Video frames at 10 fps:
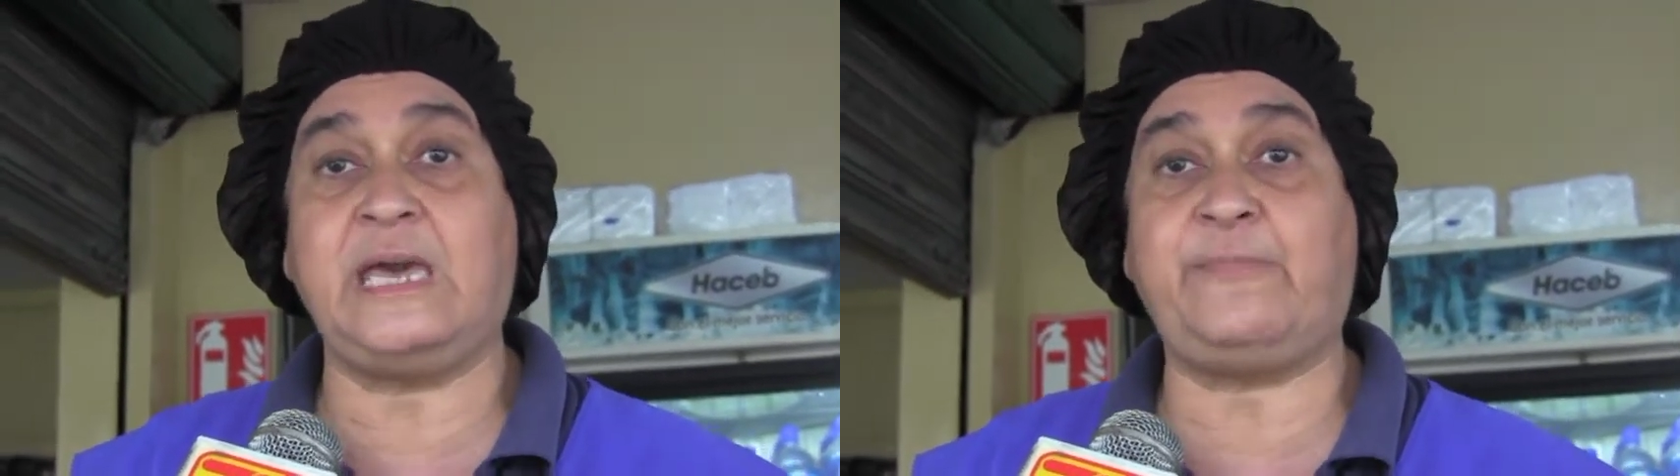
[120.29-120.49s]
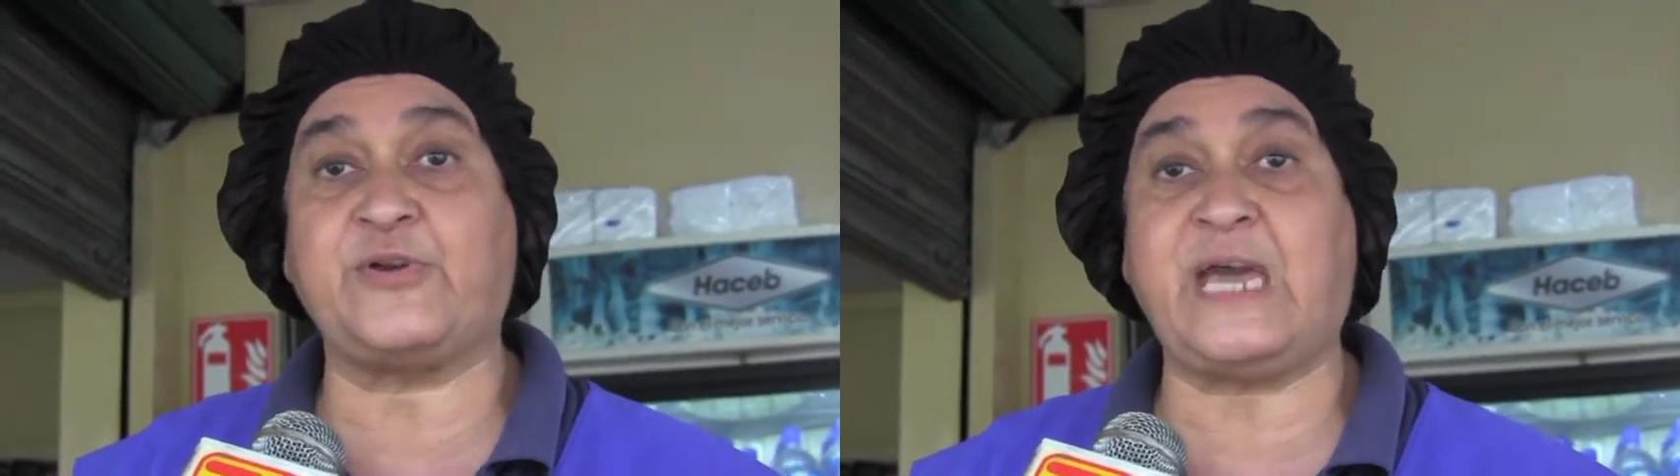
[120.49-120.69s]

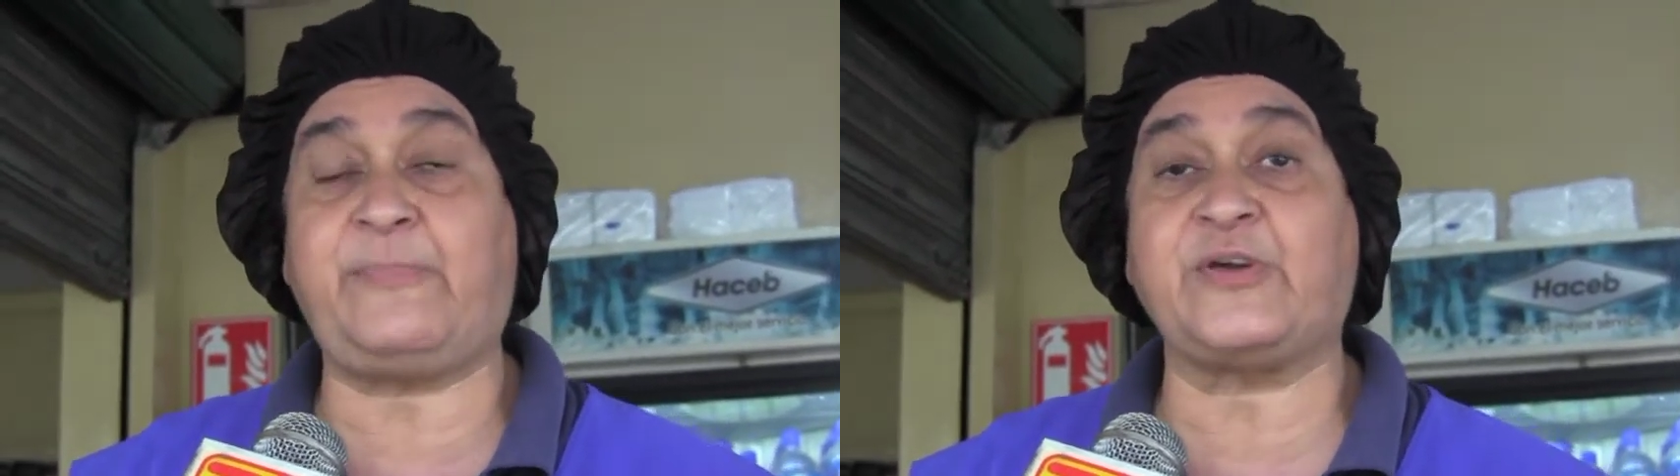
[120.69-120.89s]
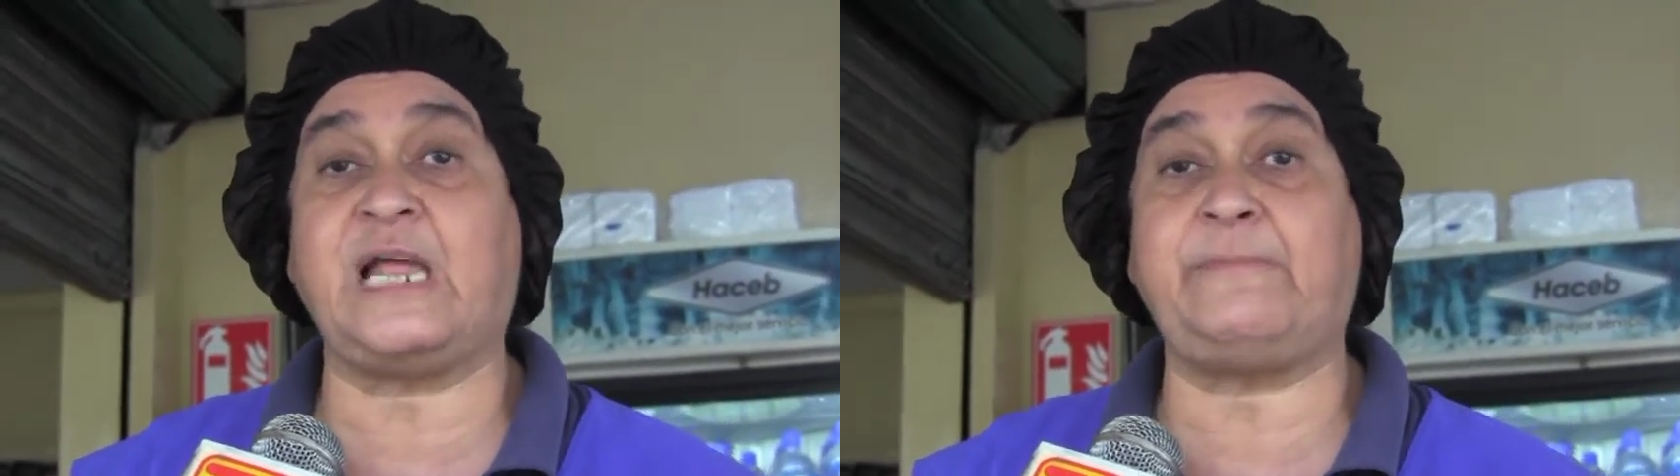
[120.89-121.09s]
¿Y por
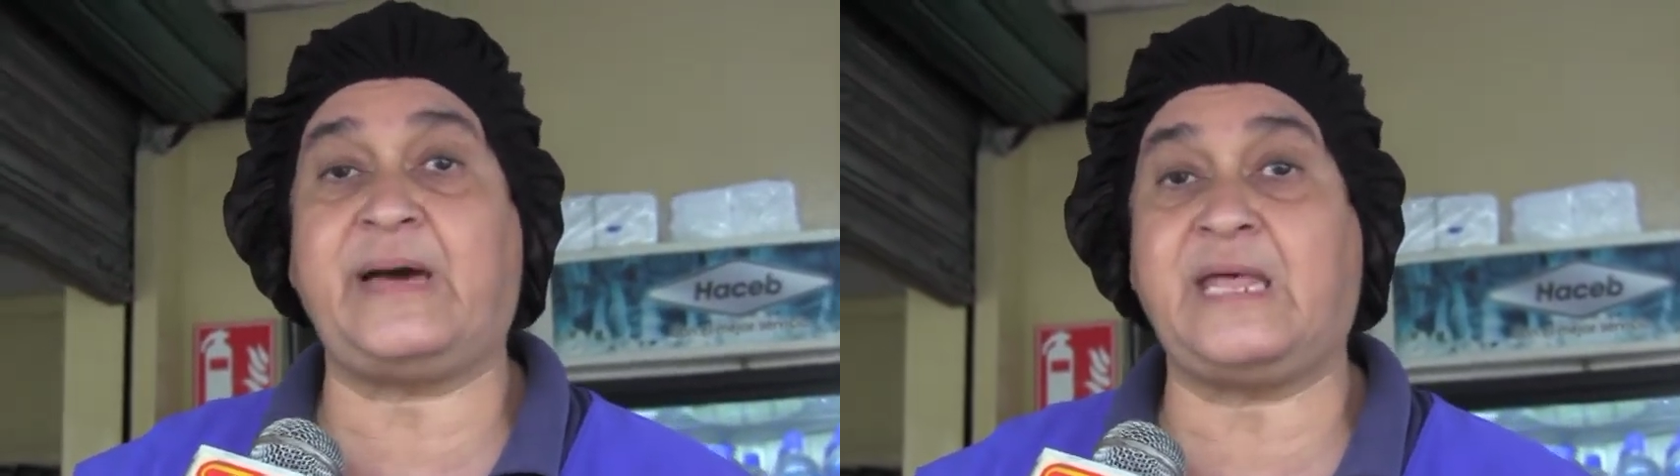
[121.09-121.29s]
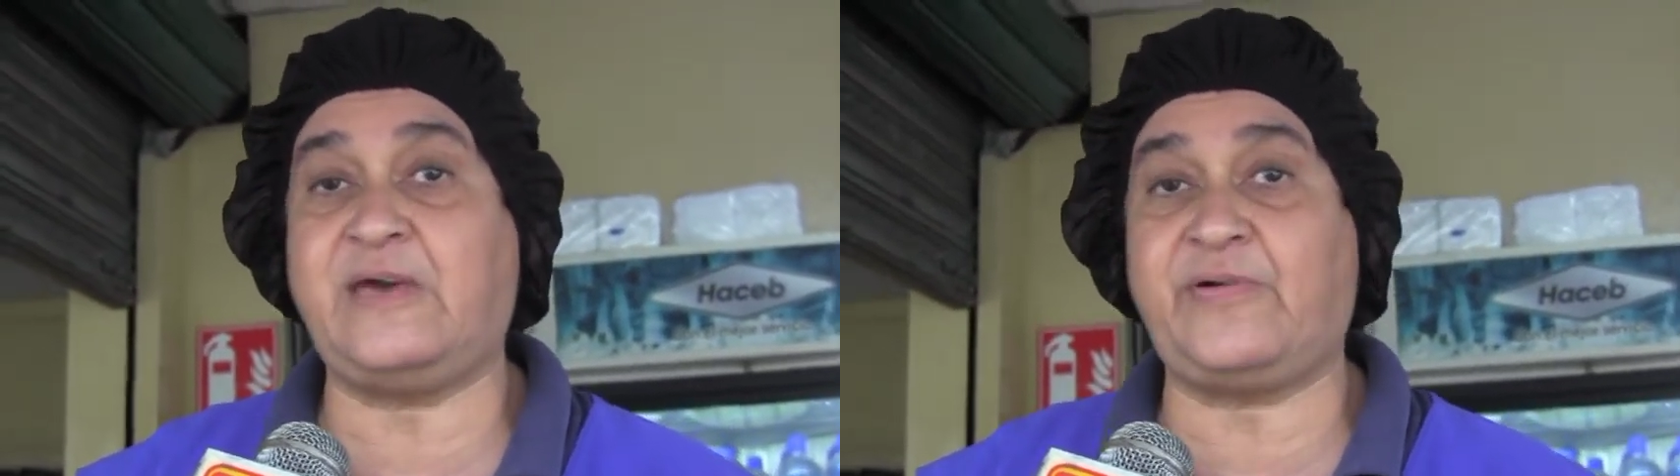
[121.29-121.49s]
qué? Porque el
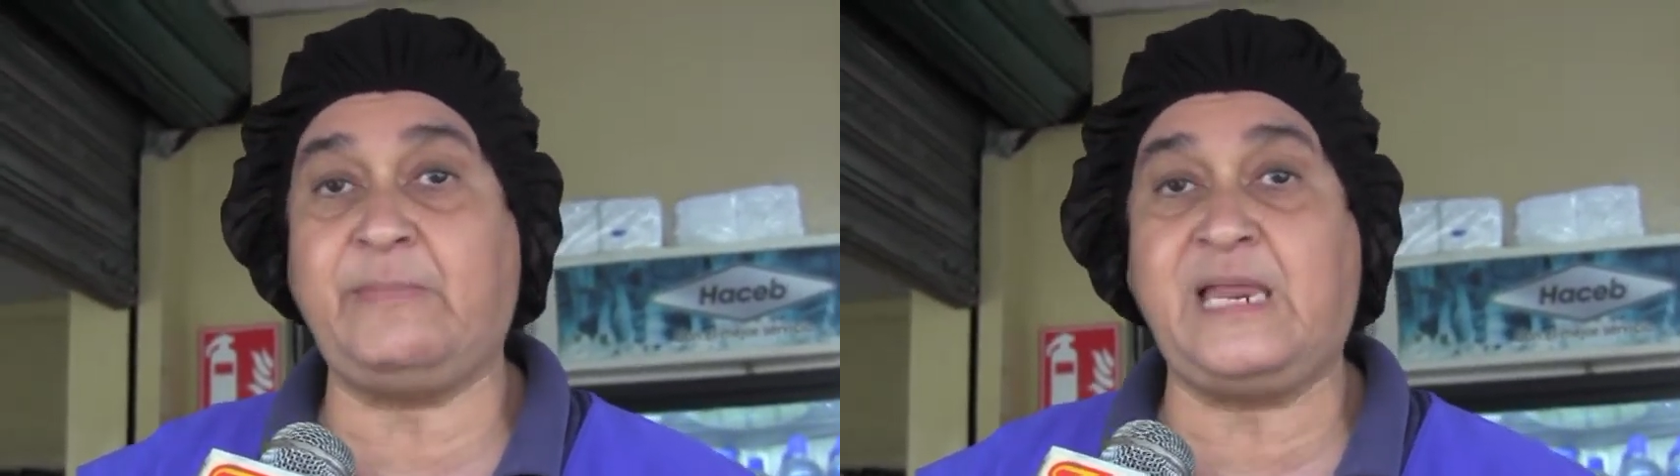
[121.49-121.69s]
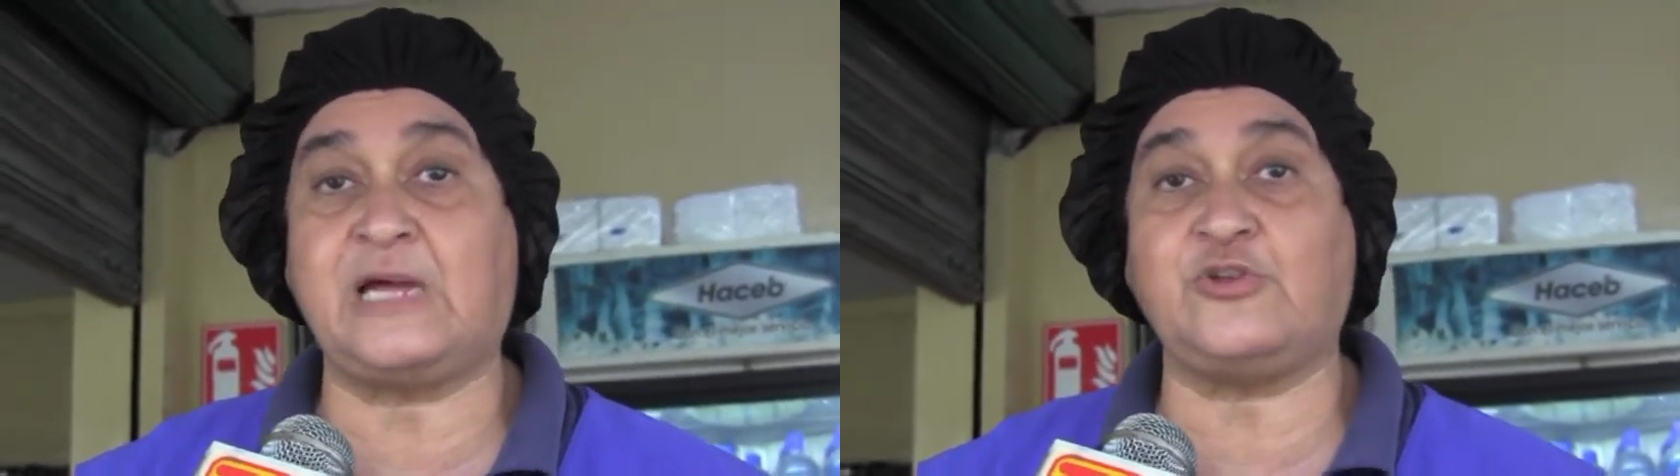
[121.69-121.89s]
padre de
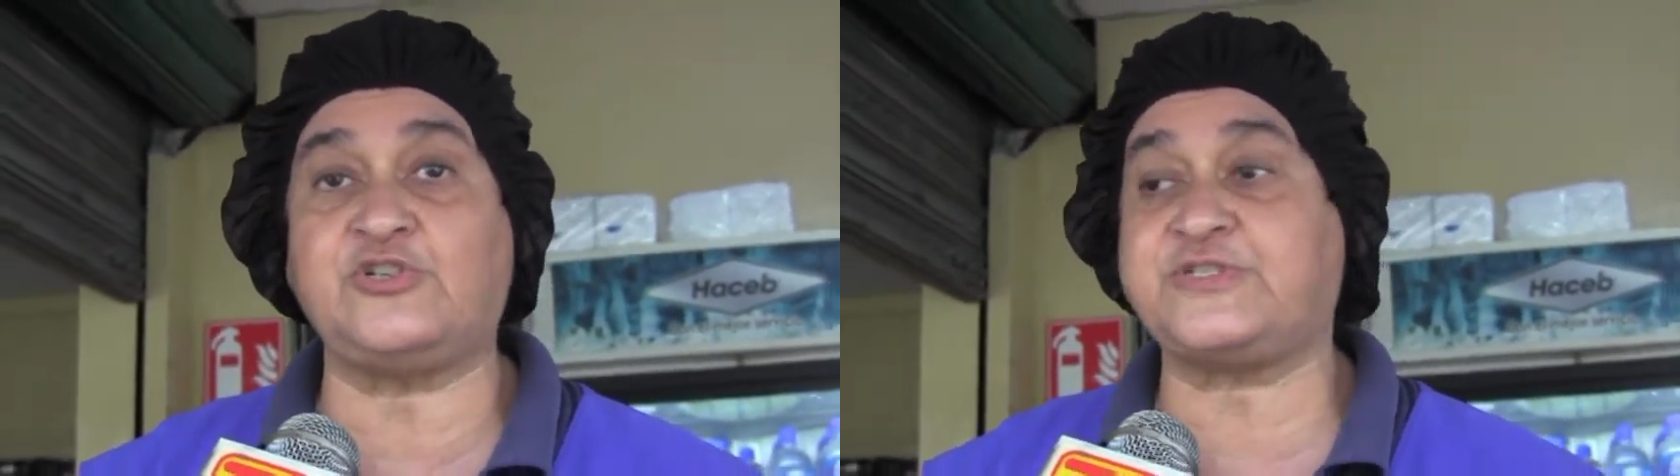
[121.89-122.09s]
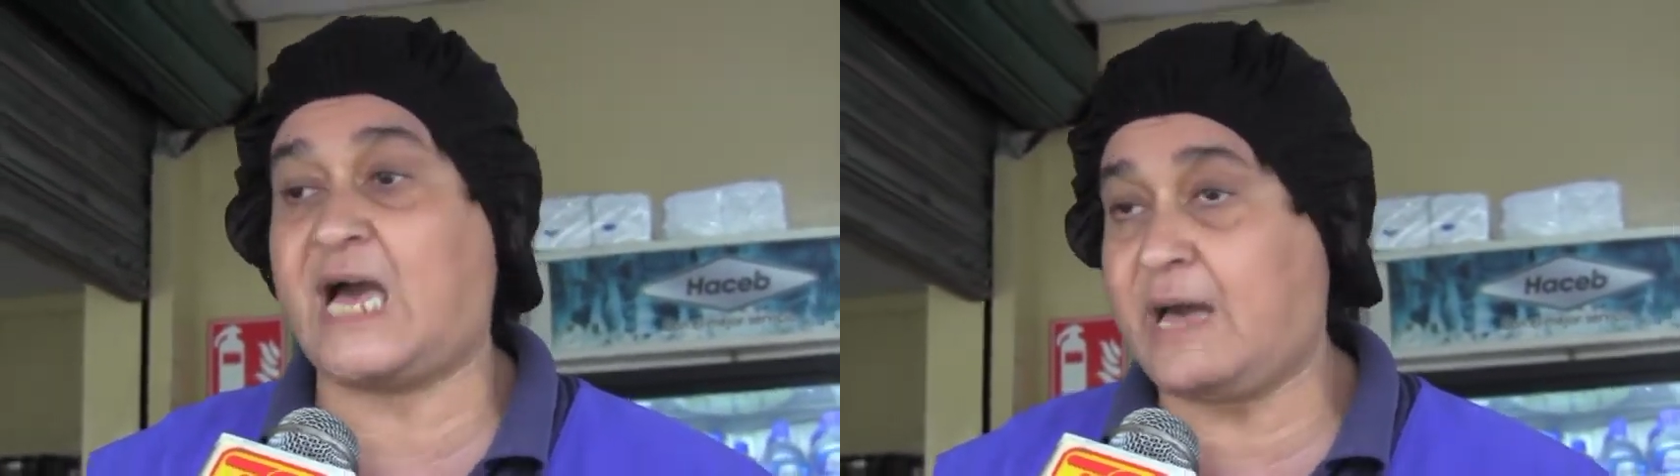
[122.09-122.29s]
familia
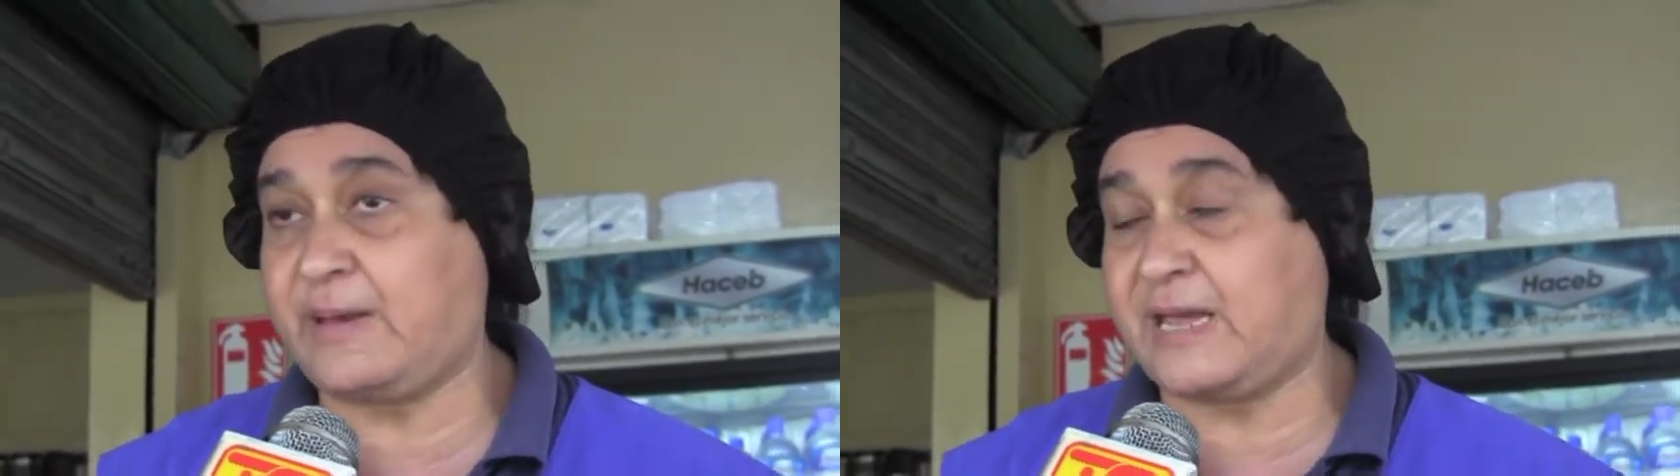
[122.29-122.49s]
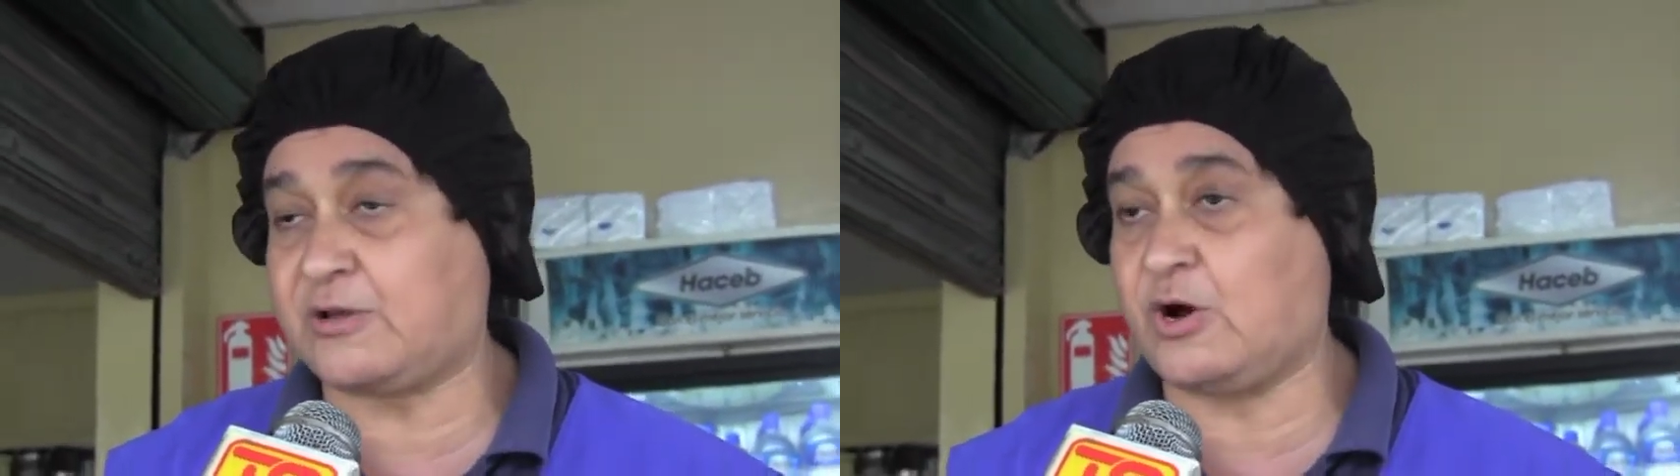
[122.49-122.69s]
no
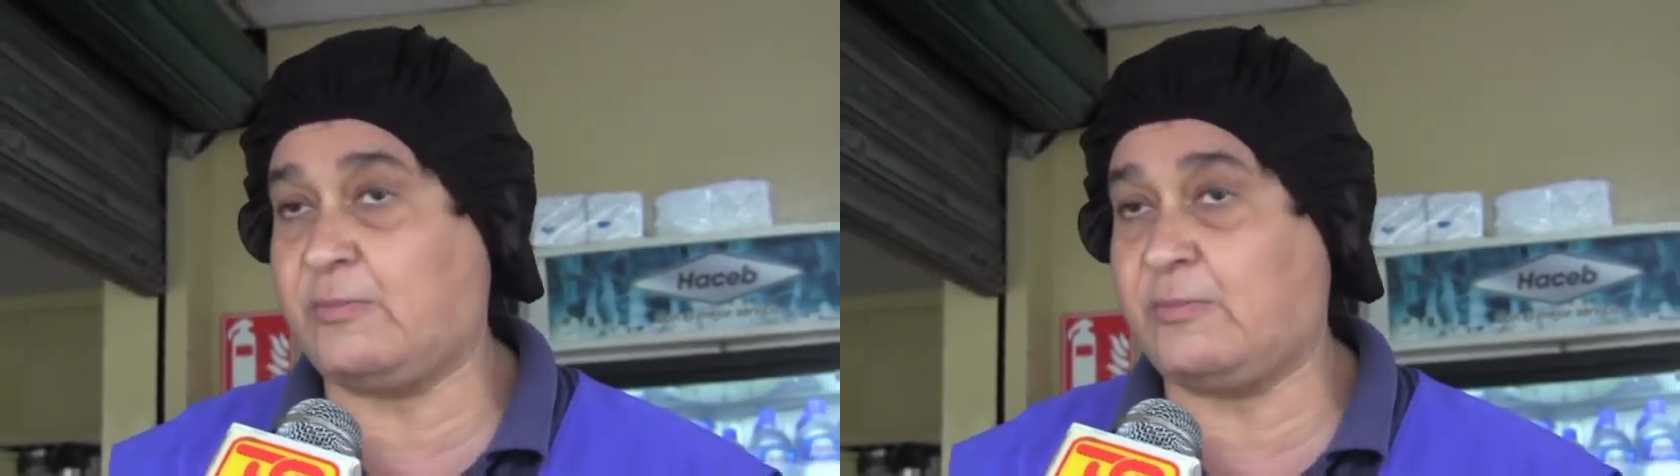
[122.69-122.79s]
sabe